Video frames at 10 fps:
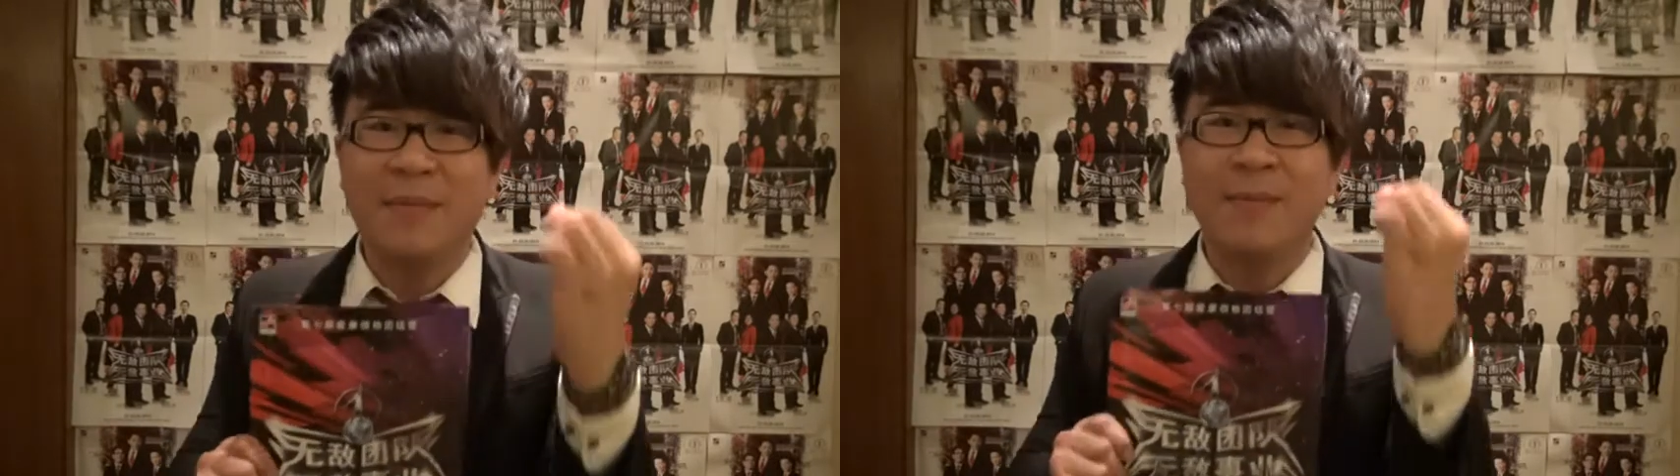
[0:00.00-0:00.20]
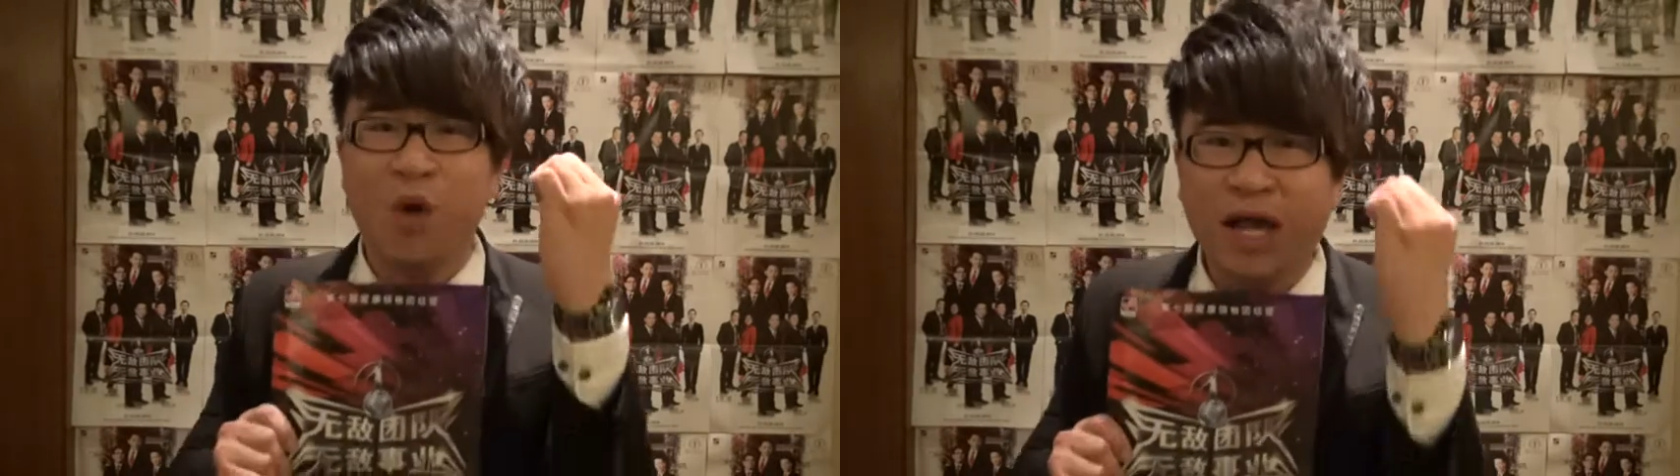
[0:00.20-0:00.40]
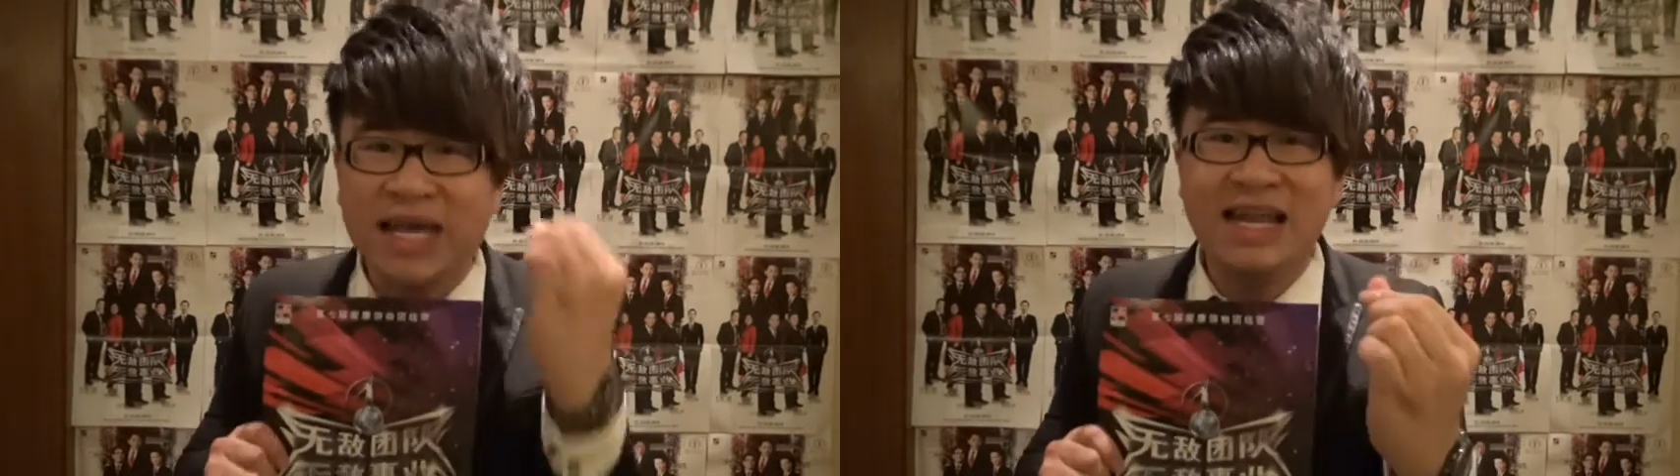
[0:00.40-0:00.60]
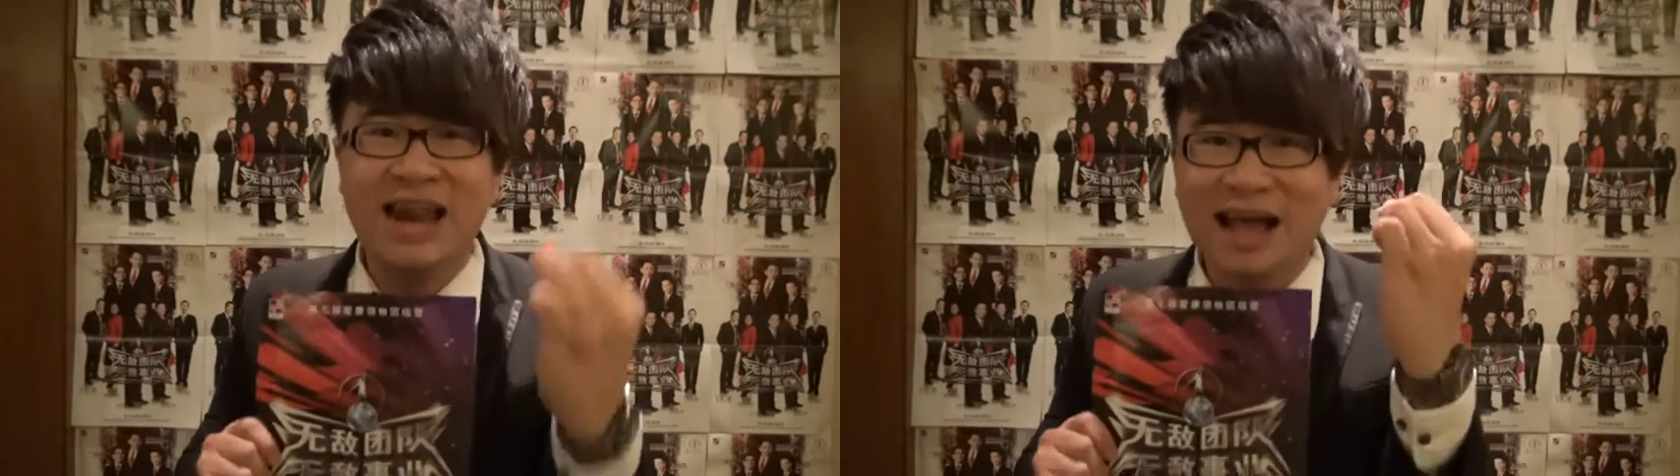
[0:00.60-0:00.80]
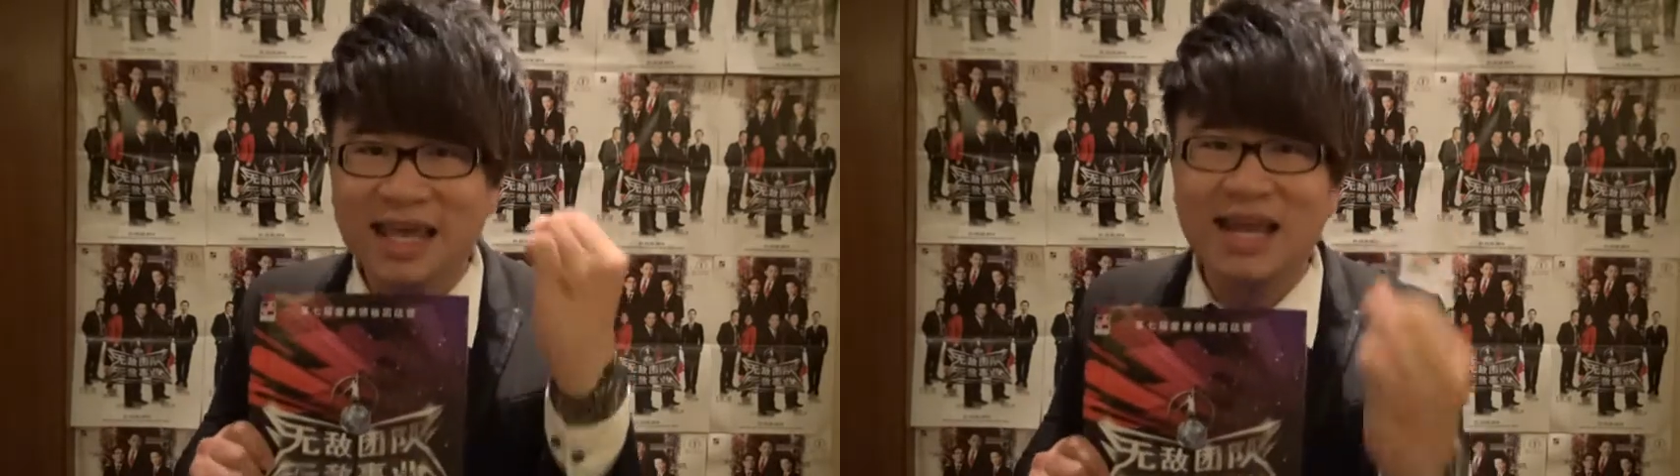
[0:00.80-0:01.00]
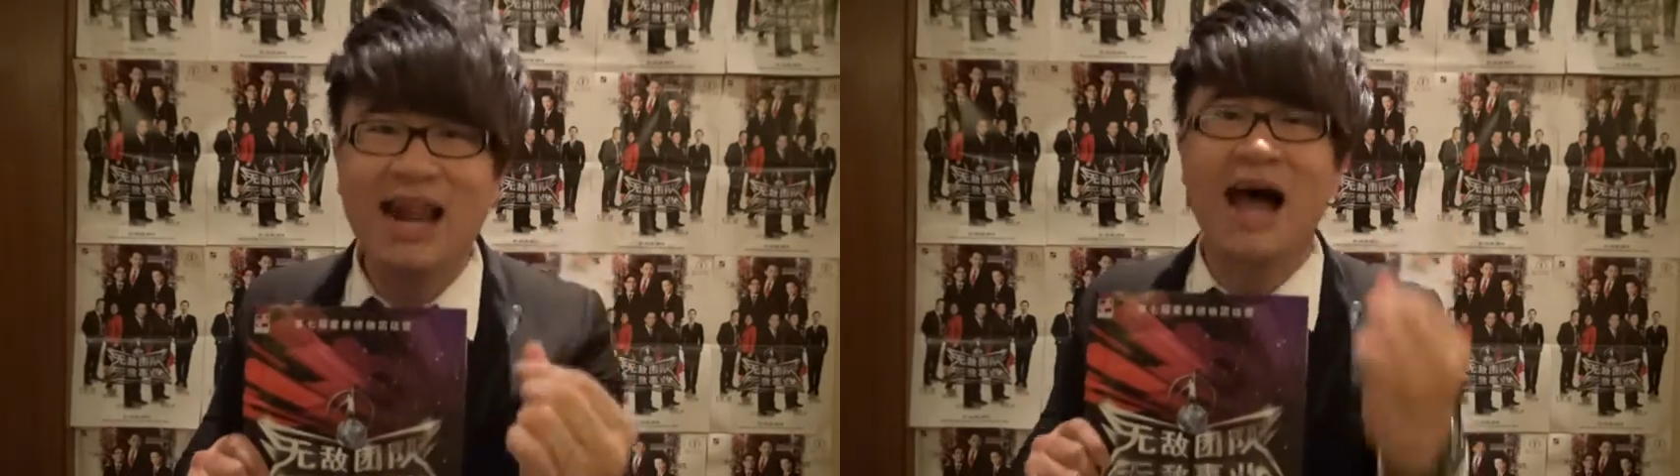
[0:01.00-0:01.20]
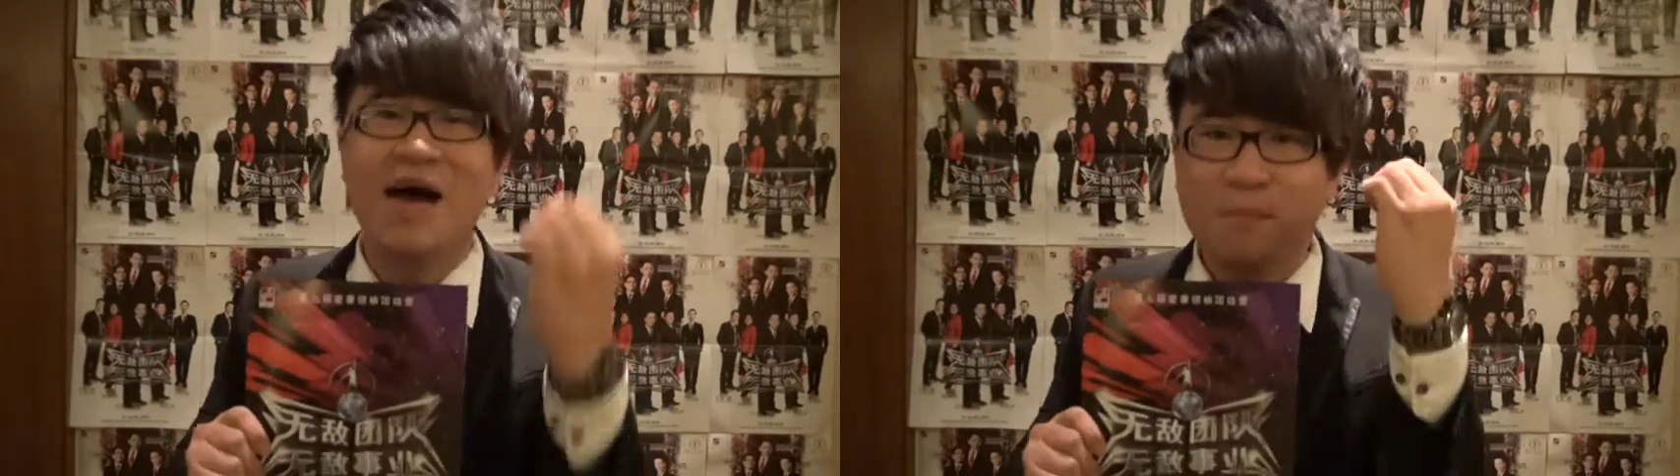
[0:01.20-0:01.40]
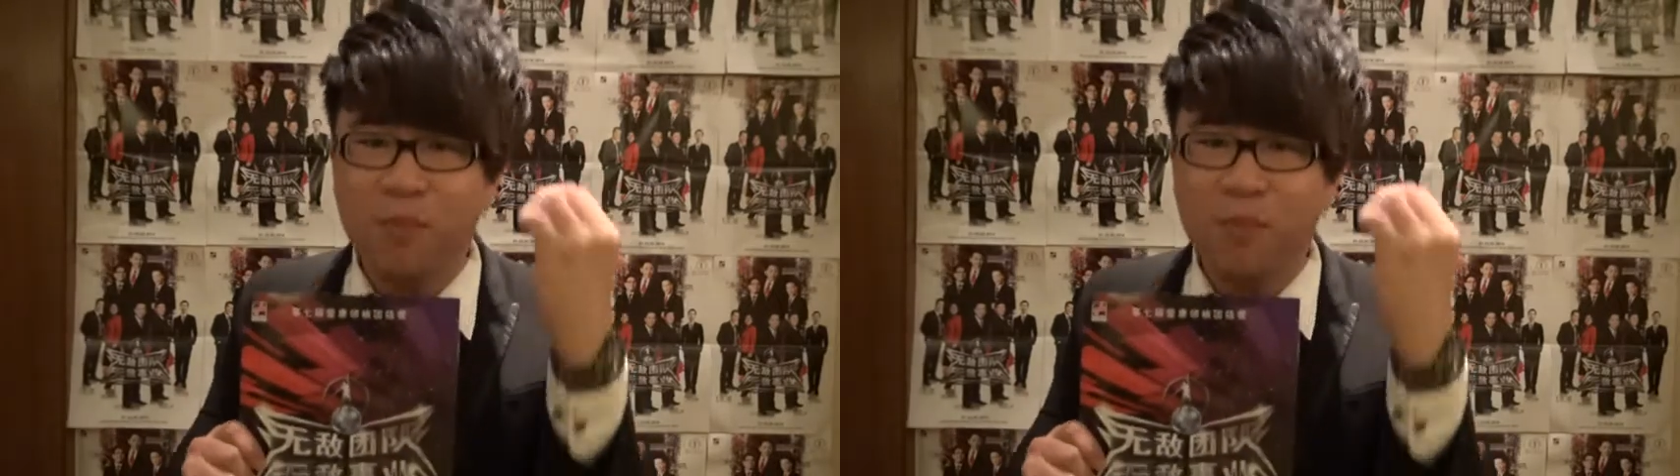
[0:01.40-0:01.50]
们不，h 拉 t i la i la